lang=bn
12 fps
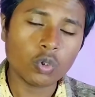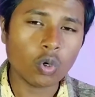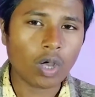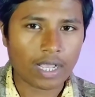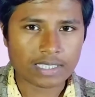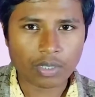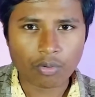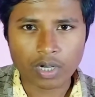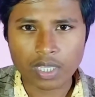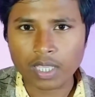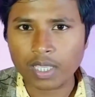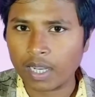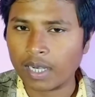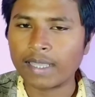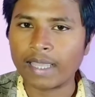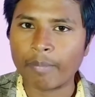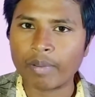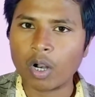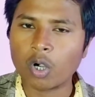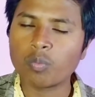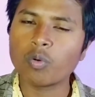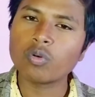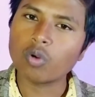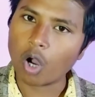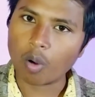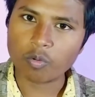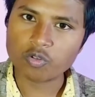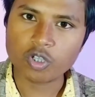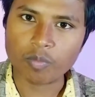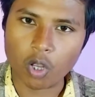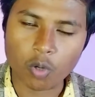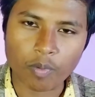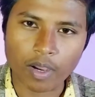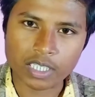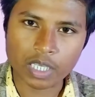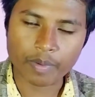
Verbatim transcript: তো আশা করা যায় এখানে ক্যামেরা আউটপুট অবশ্যই ভালো পাওয়া